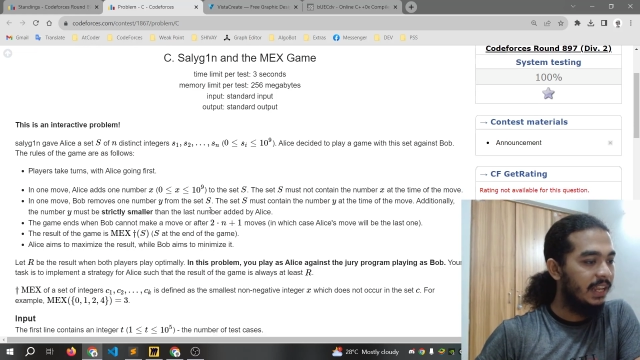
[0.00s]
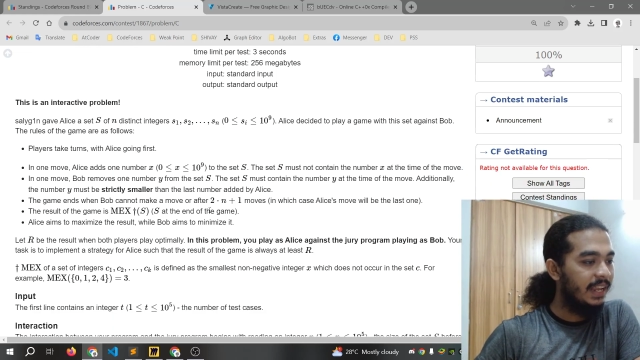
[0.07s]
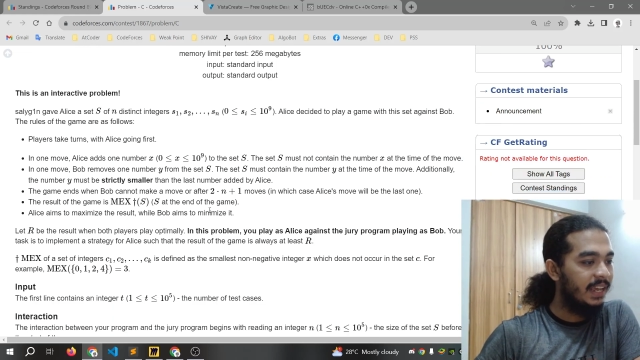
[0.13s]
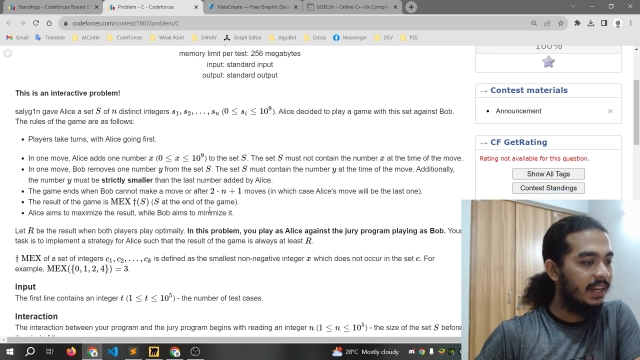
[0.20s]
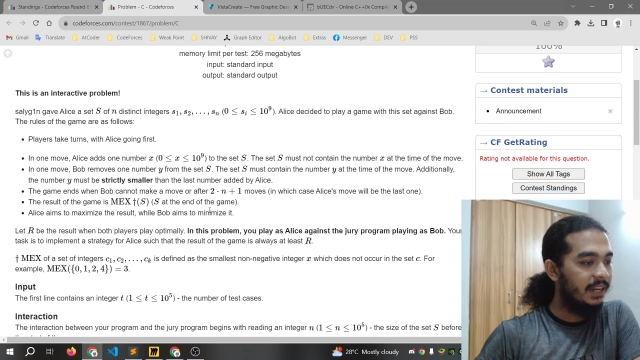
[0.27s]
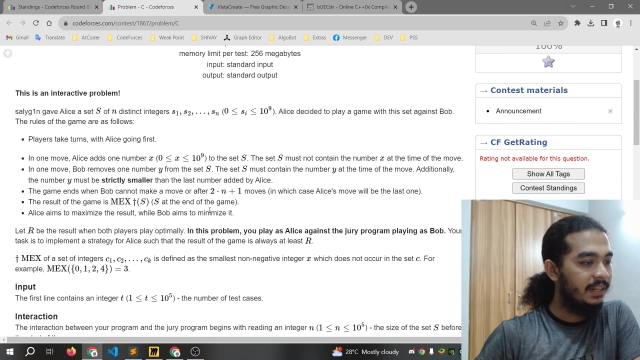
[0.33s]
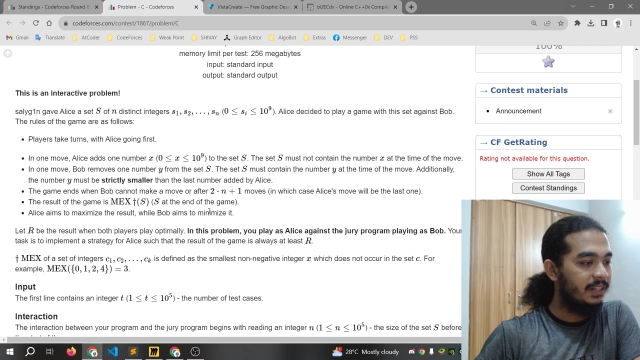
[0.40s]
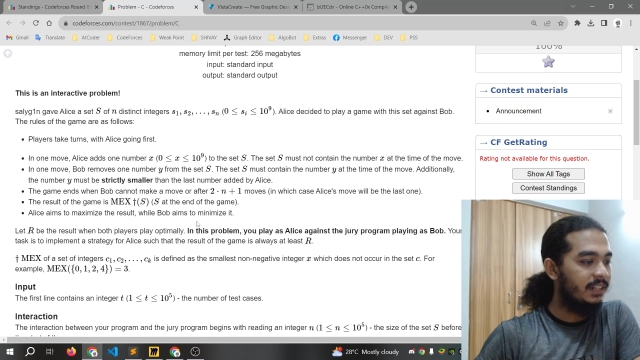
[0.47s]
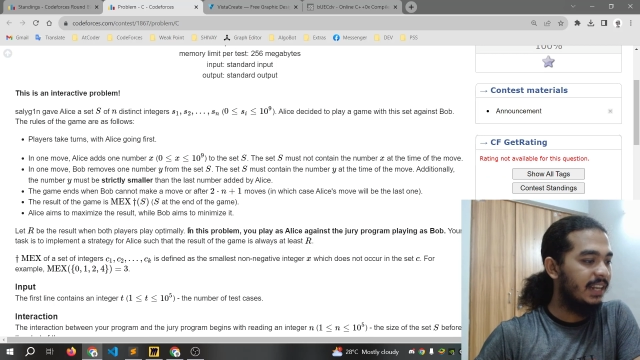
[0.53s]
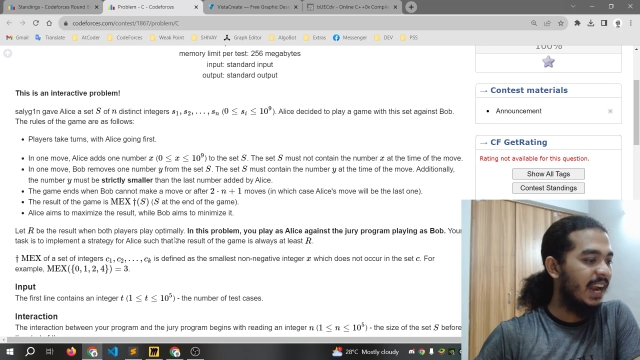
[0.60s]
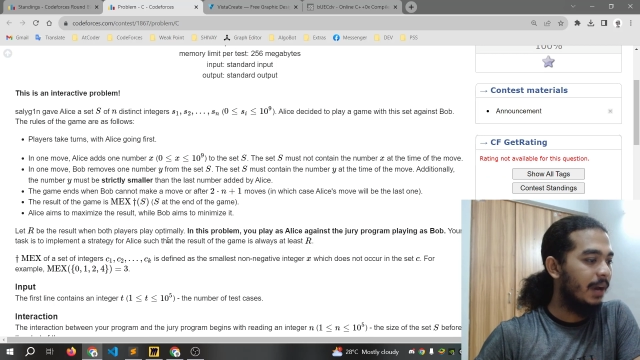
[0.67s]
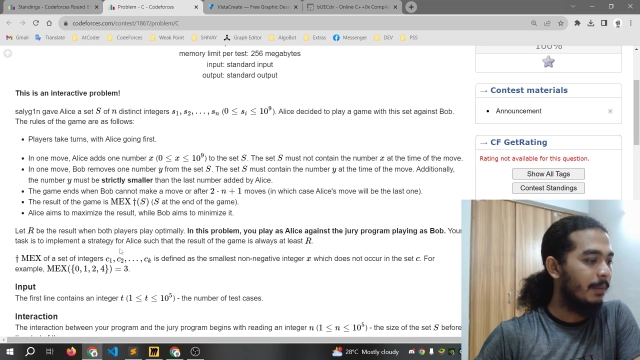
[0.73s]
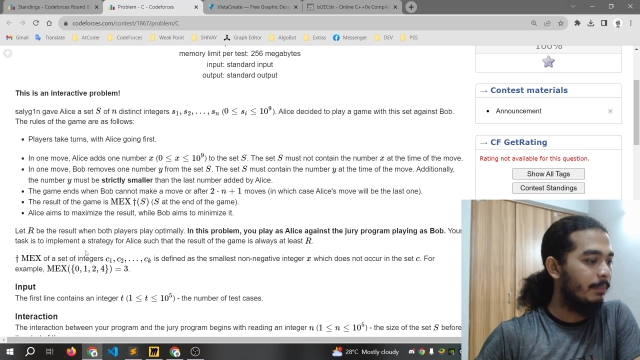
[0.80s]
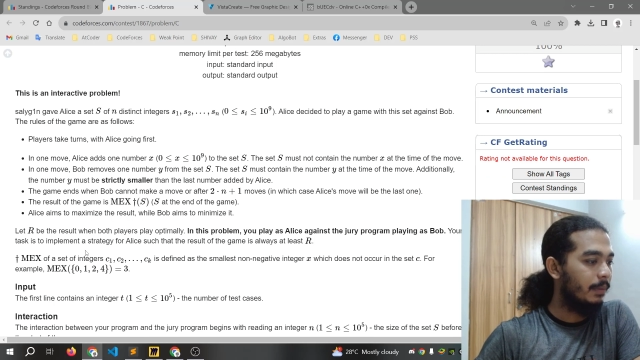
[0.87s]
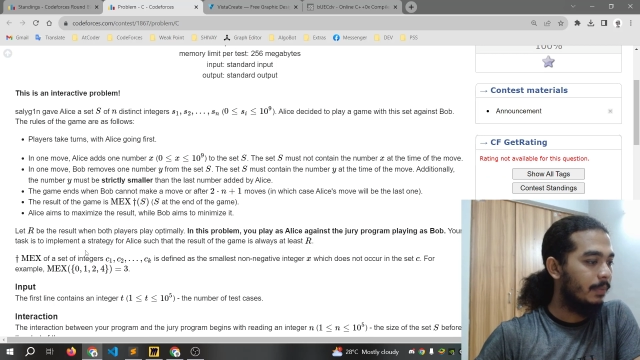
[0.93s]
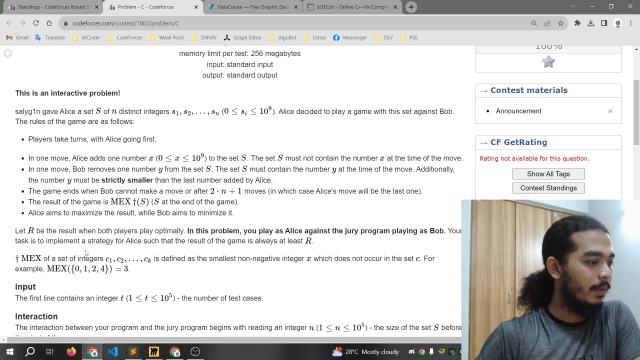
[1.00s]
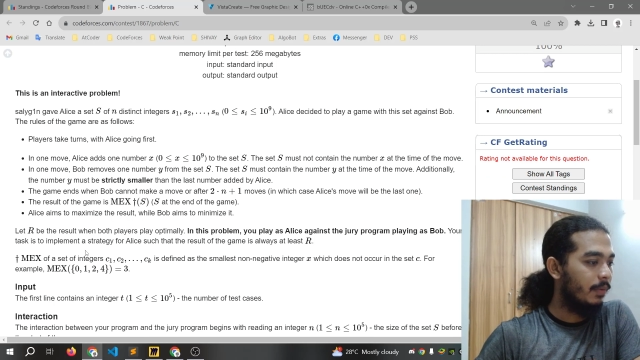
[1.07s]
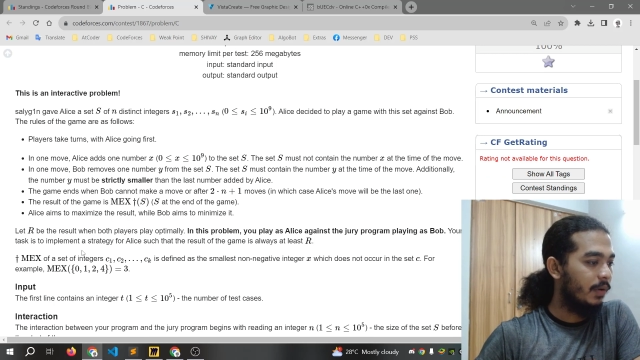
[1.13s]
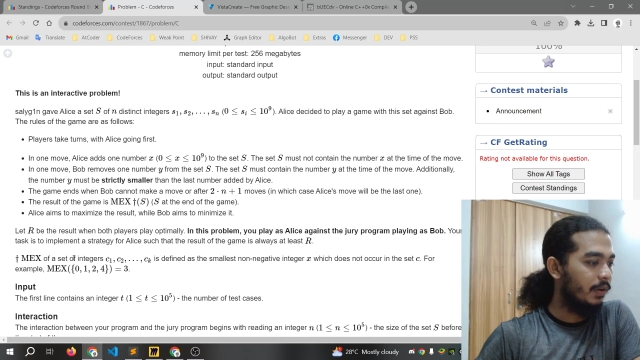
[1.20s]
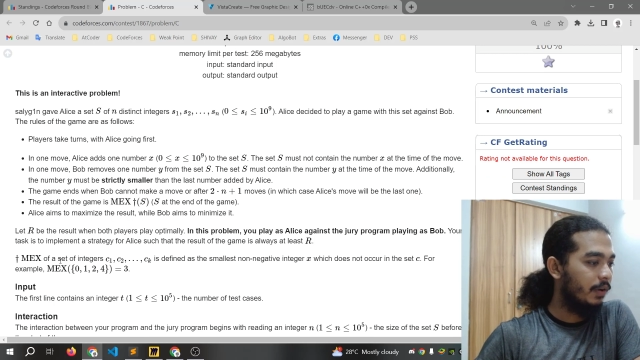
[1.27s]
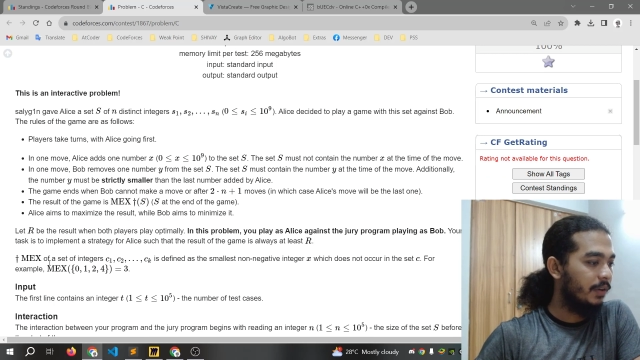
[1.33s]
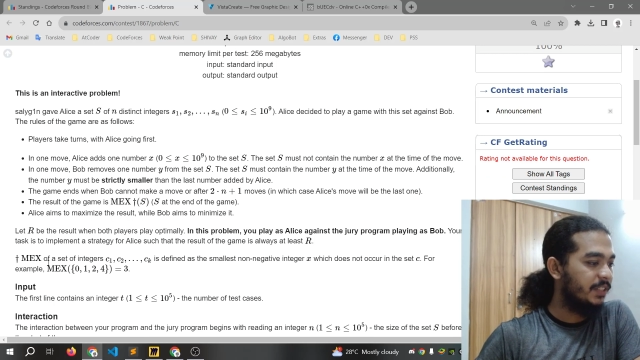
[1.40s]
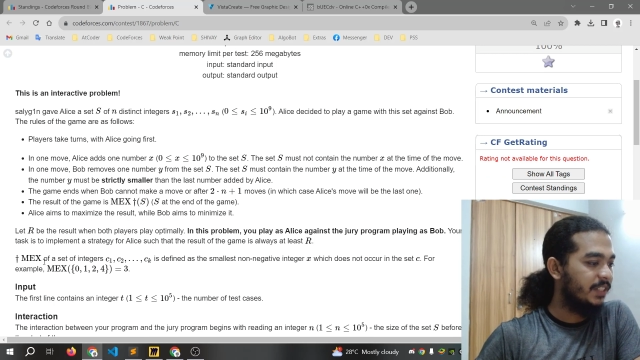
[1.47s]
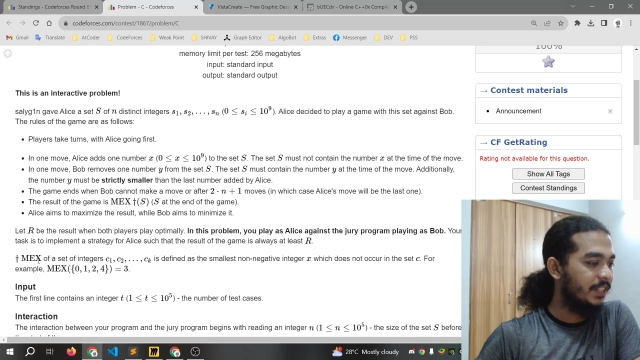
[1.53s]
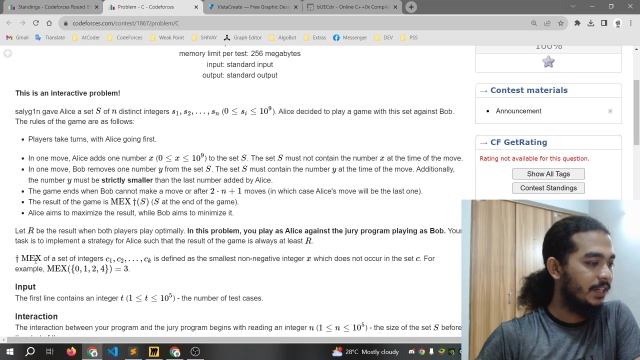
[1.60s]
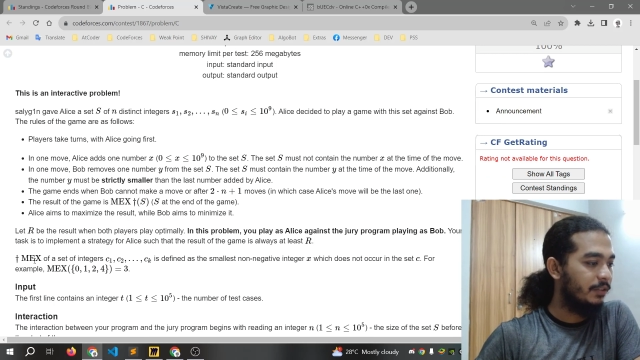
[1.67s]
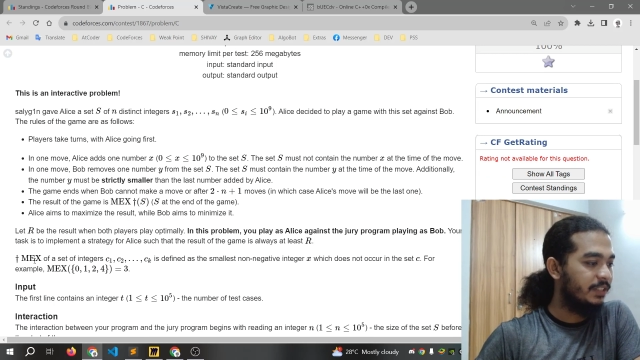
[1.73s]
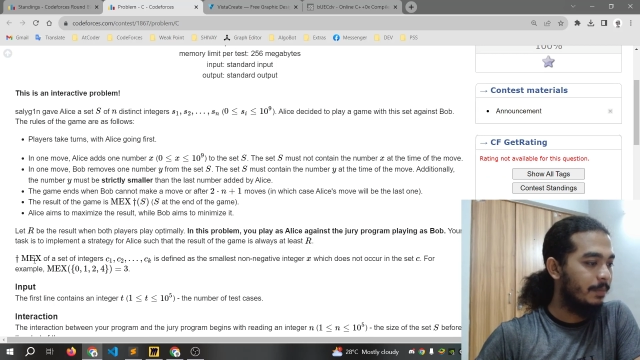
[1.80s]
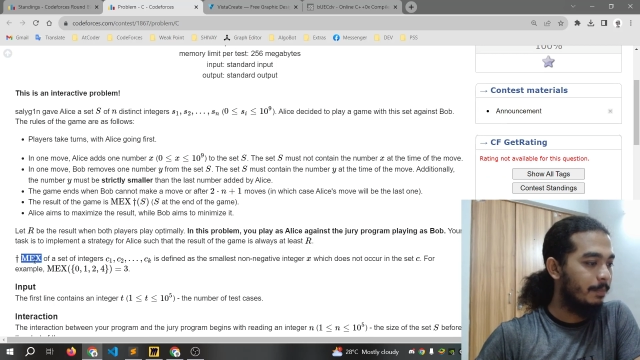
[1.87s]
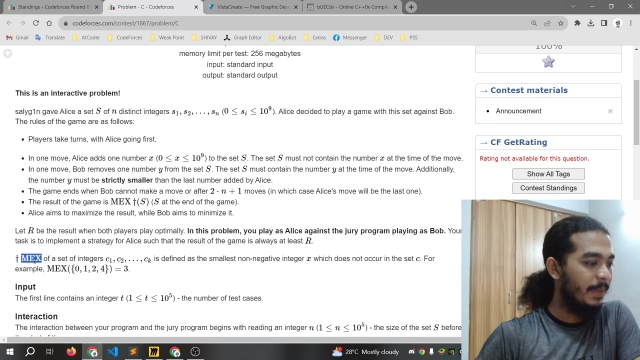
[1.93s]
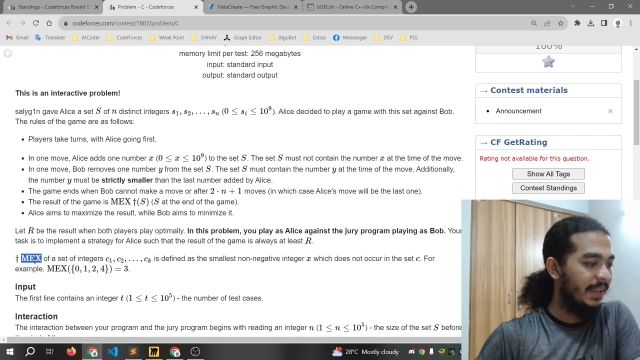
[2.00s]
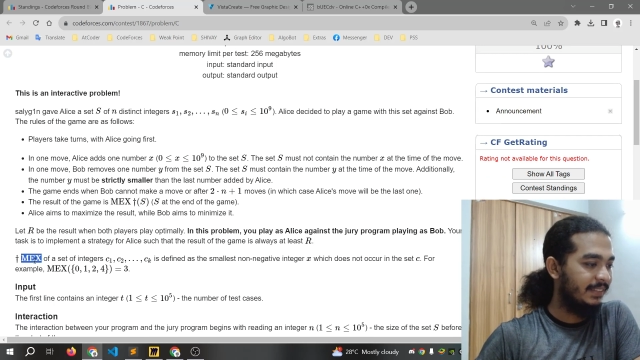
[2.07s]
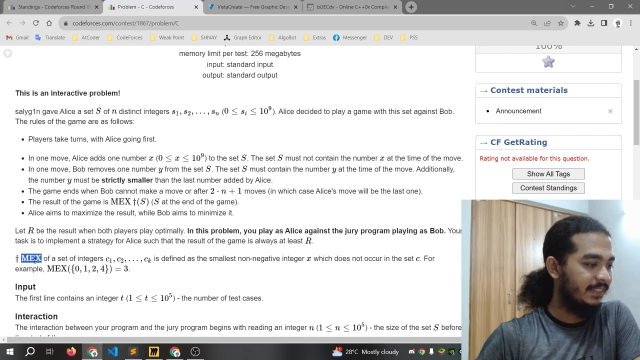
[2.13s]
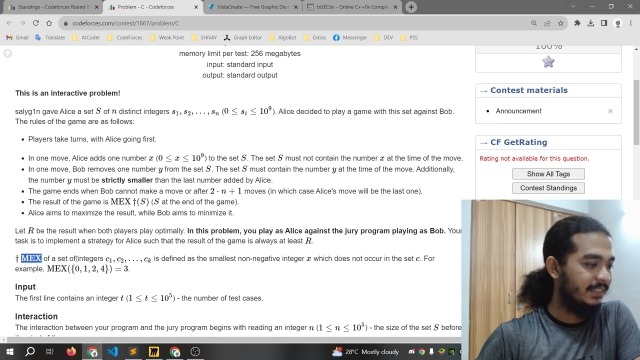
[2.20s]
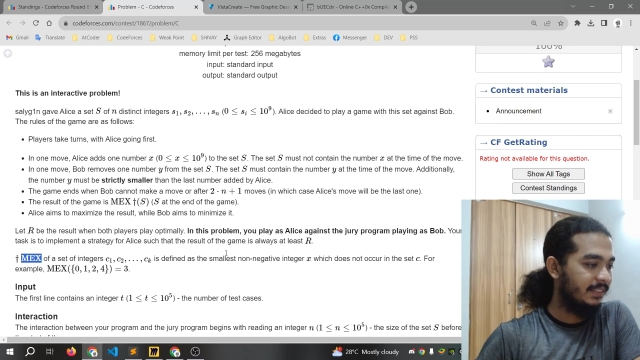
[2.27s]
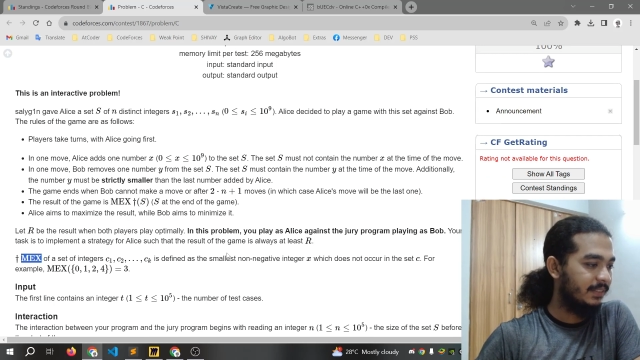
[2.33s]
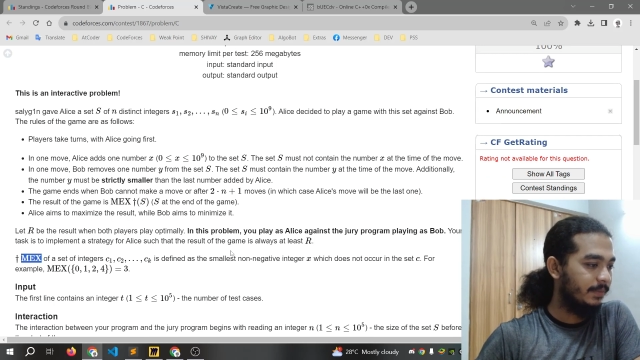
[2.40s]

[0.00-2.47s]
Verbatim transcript: এখানে একটা টার্ম ব্যবহার করা সেটা হচ্ছে মেক্স